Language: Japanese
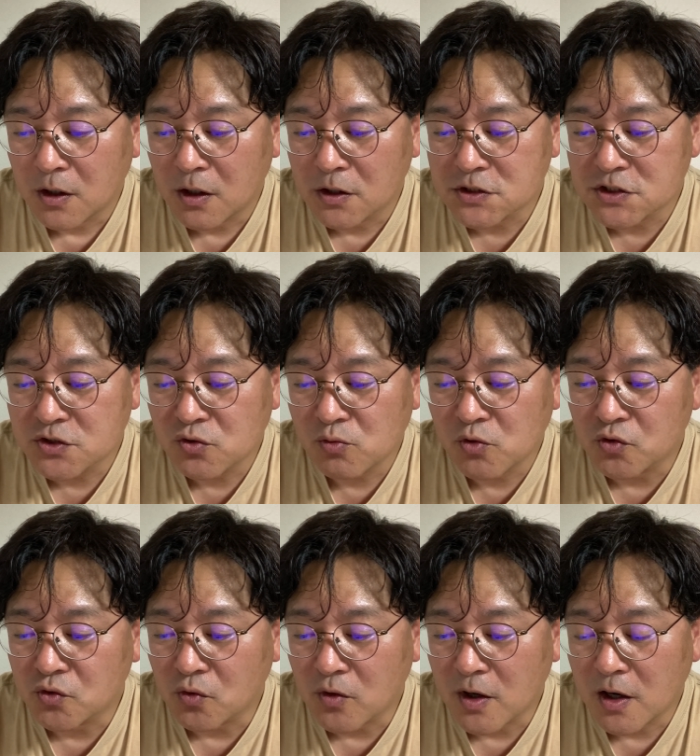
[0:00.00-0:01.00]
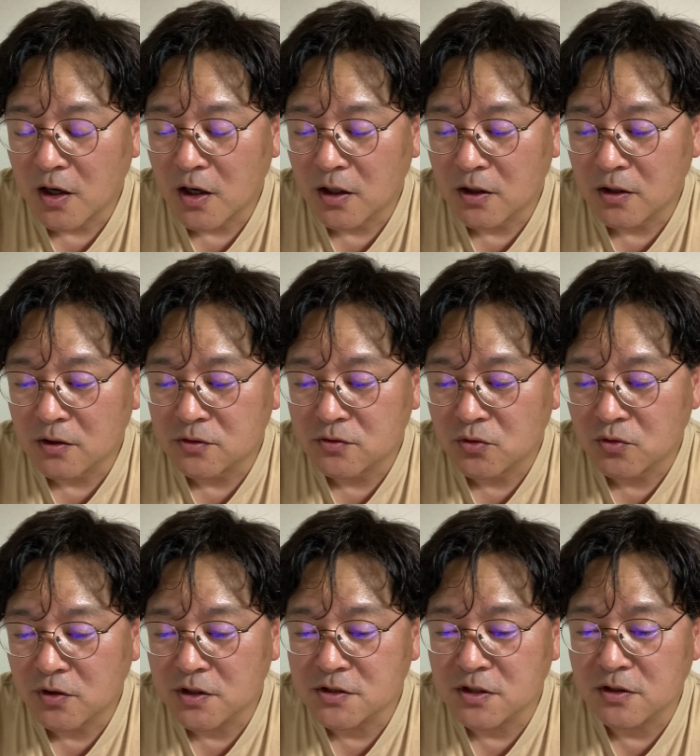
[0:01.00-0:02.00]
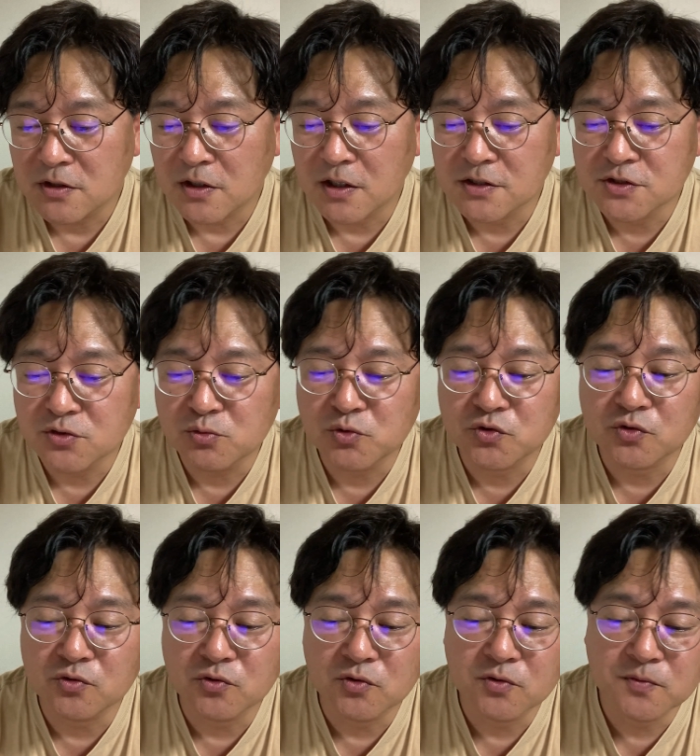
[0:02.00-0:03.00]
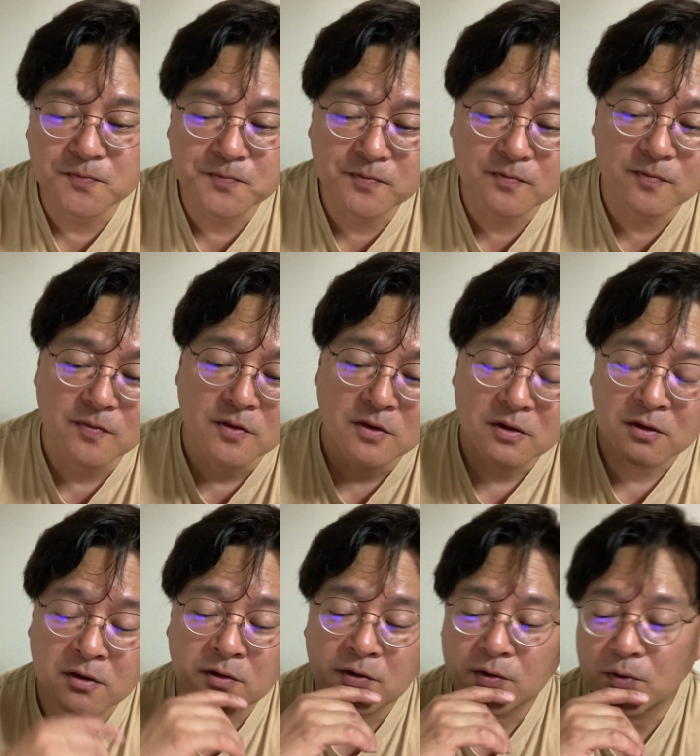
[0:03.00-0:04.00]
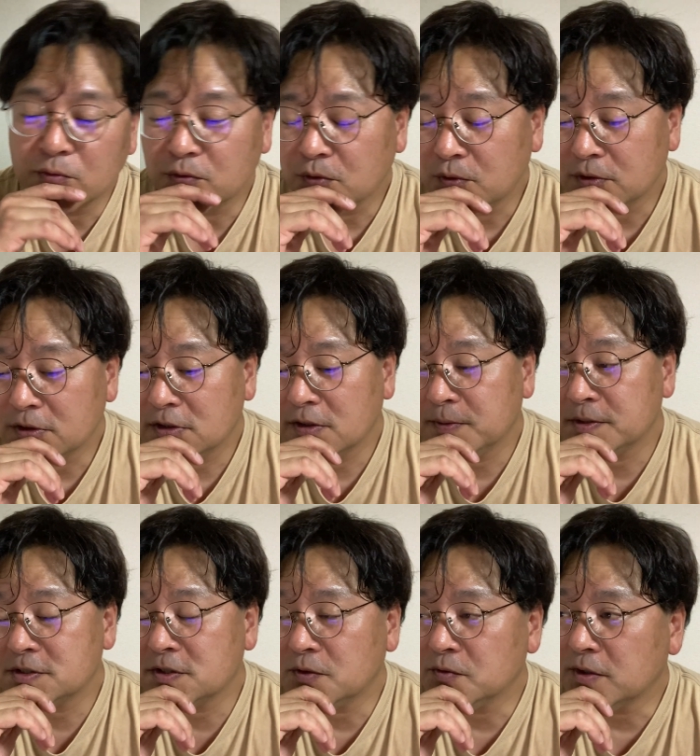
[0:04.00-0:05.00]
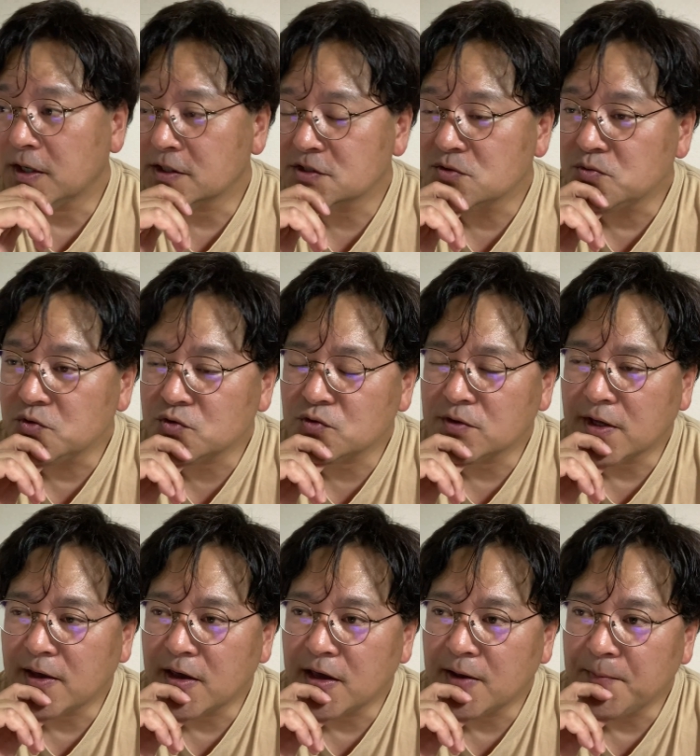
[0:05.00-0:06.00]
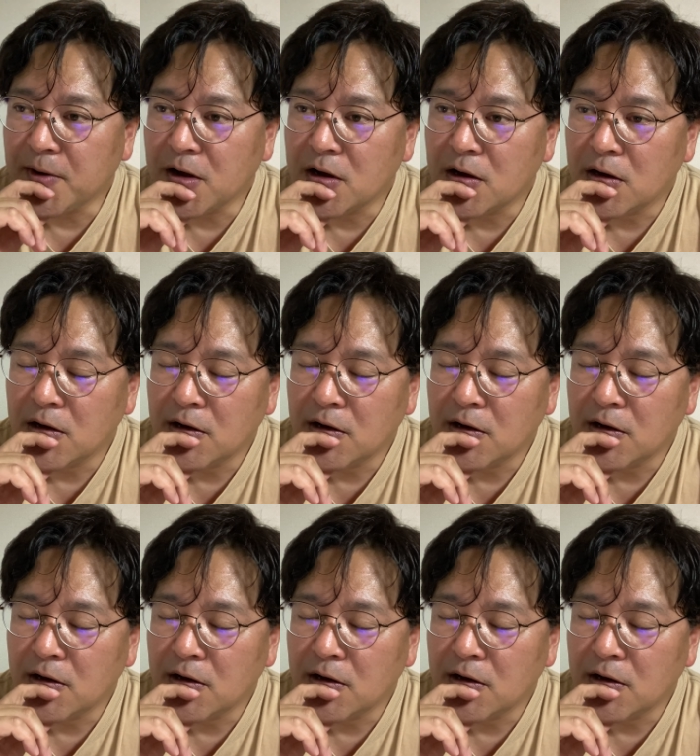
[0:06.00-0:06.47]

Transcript: 味の素か、堀江さんがなんか味の素のことを言ってましたけどね、味の素ね、ま